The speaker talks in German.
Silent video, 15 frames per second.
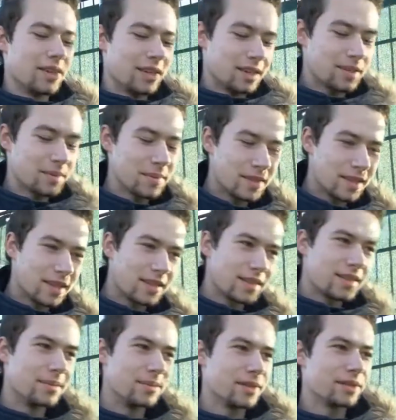Saison ist bis
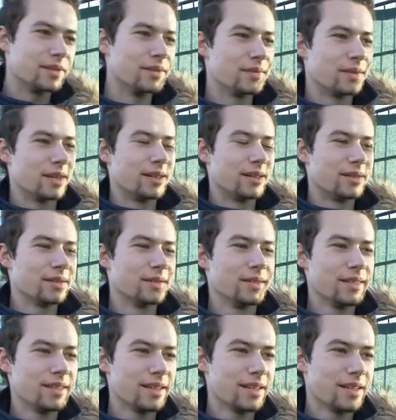jetzt ziemlich gut
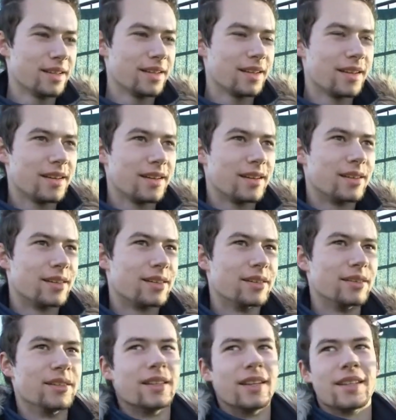verlaufen
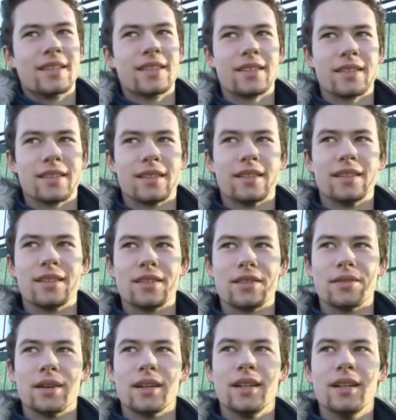jetzt äh,
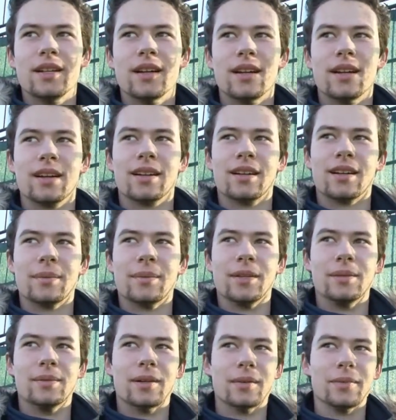zwei Niederlagen, da kann
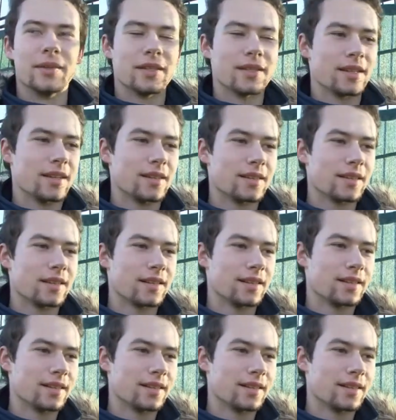man überhaupt nichts gegen sagen.